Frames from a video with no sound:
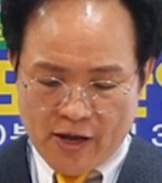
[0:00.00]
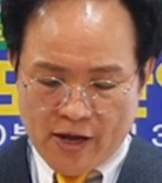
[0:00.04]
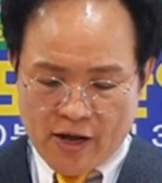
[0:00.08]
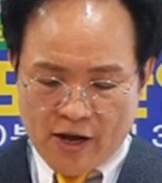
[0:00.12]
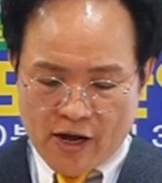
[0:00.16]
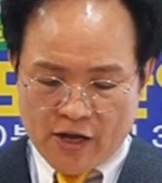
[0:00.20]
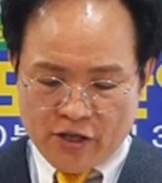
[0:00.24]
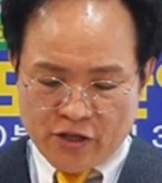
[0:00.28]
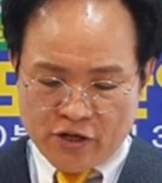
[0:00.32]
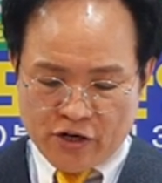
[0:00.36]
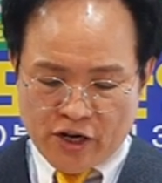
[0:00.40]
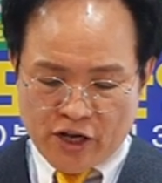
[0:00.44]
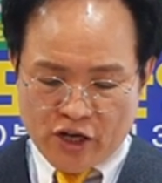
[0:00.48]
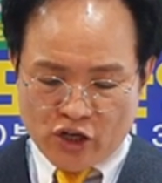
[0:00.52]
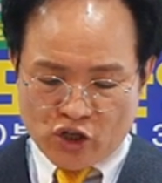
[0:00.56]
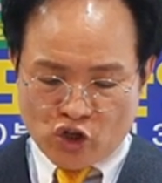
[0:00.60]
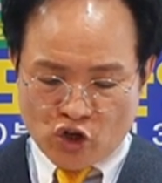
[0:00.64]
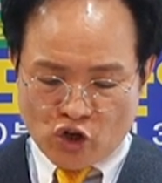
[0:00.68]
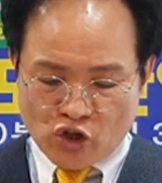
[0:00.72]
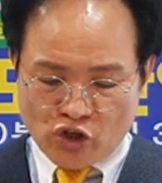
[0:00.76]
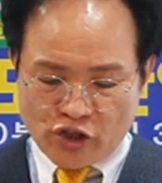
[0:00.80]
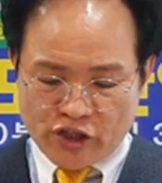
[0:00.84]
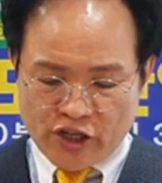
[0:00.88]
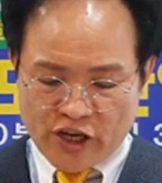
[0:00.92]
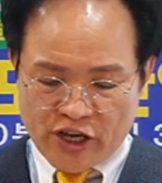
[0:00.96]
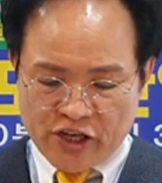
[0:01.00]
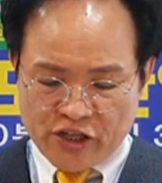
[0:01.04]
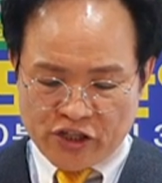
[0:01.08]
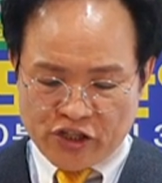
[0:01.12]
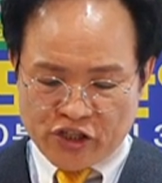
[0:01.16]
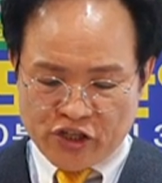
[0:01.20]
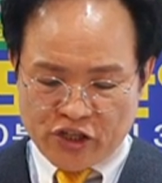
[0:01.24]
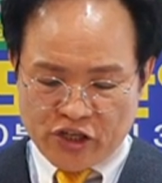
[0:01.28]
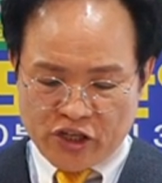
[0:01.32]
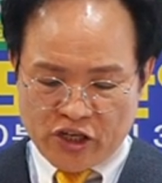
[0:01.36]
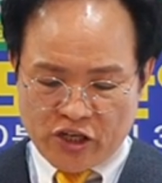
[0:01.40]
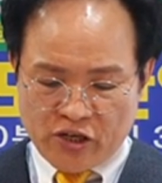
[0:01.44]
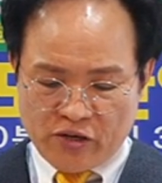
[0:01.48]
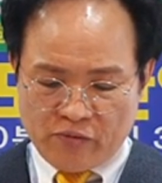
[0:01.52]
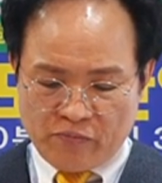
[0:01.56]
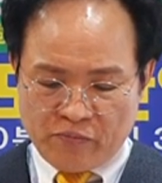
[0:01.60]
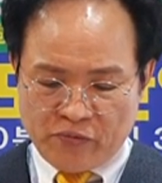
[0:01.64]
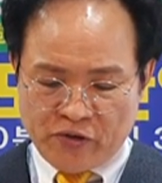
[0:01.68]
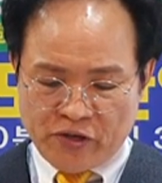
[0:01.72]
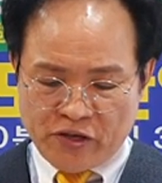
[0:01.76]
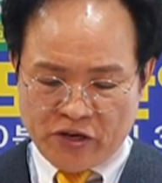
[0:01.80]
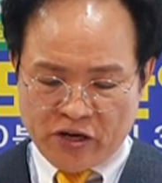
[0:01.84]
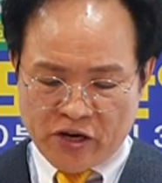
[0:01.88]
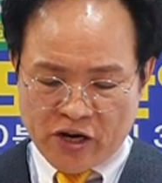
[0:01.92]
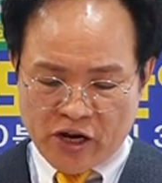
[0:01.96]
하늘에 전쟁이 있으니
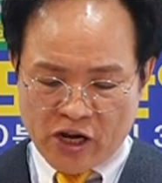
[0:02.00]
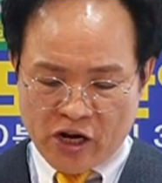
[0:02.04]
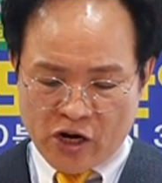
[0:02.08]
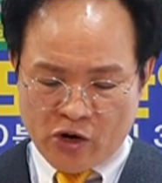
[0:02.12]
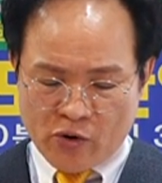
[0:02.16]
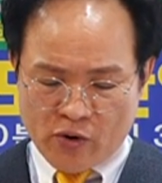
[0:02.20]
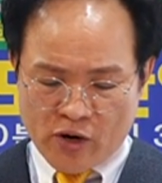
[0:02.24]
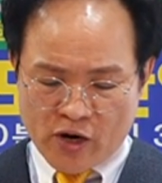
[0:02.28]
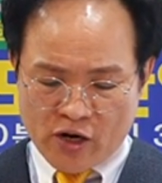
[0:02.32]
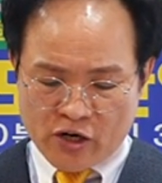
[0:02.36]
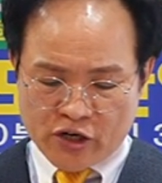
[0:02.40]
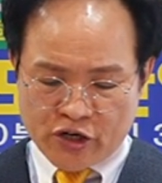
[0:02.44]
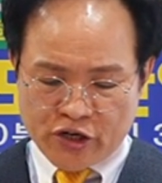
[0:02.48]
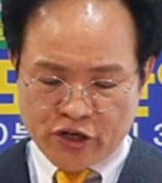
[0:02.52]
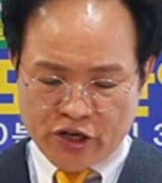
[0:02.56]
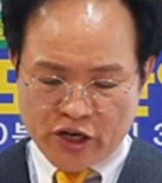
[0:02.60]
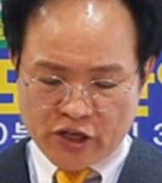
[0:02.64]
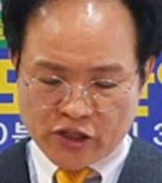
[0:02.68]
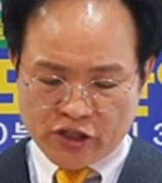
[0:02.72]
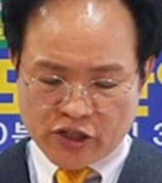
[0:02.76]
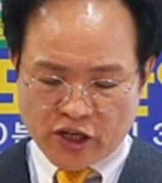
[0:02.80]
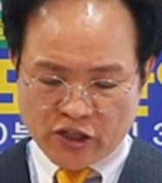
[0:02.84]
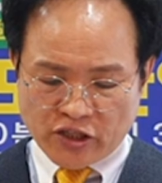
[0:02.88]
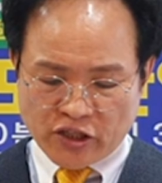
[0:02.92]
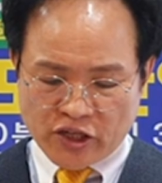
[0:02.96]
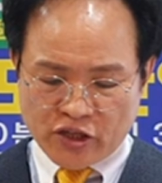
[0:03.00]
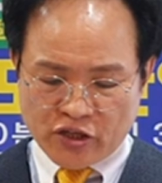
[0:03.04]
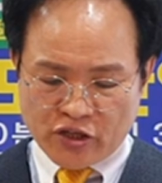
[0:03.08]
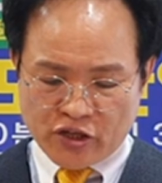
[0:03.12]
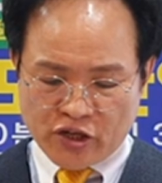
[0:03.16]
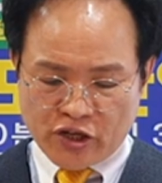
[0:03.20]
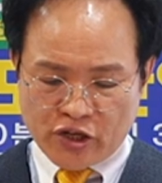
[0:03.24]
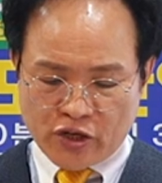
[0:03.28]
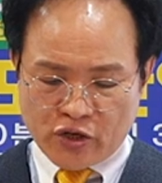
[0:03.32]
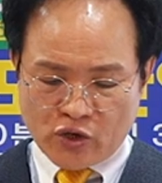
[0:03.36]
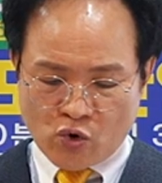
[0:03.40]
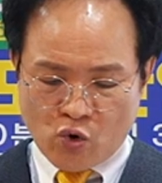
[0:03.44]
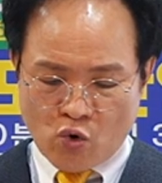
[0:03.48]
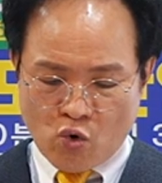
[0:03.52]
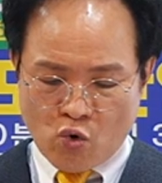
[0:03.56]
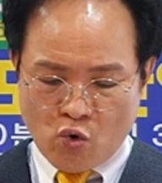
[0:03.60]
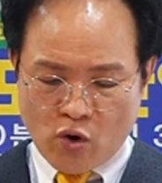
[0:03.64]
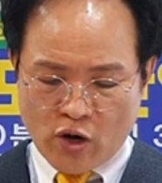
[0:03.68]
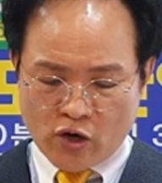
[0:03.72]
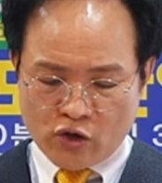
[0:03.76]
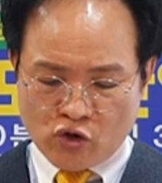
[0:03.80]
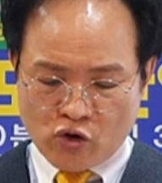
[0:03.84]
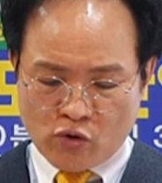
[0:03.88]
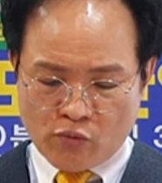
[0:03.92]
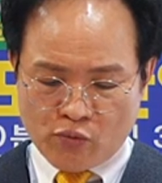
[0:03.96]
미가엘과 그의 사자들이
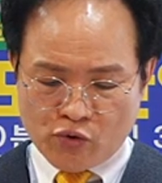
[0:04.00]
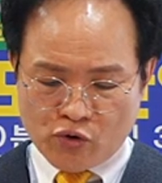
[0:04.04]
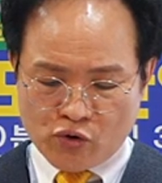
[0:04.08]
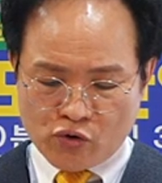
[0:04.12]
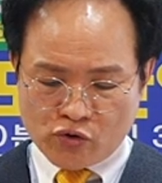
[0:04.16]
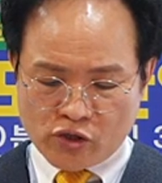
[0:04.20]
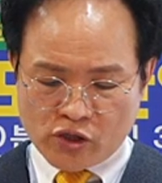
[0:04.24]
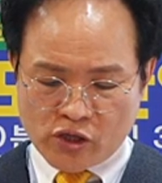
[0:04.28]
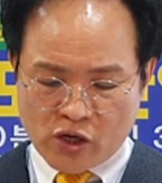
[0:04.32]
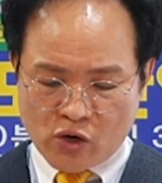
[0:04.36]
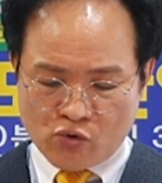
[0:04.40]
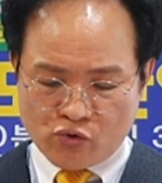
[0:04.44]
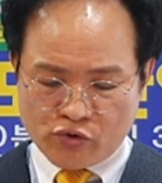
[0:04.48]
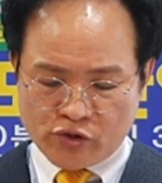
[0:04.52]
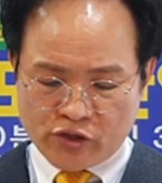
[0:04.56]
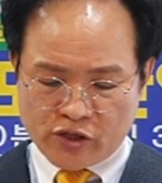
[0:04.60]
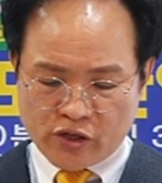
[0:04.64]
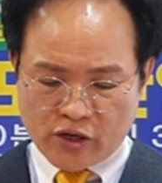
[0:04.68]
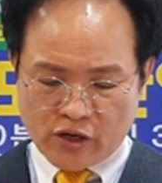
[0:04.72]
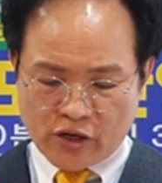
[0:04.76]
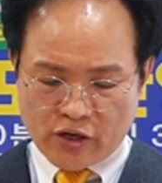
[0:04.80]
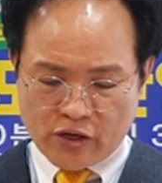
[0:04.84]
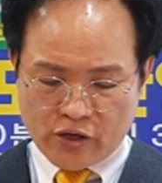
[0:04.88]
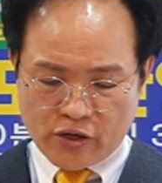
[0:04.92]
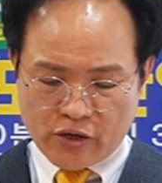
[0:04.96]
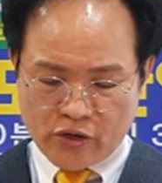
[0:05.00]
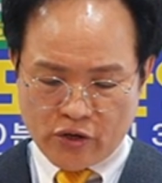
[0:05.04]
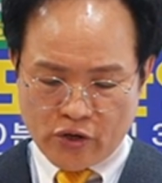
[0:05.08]
용과 더불어 싸울세.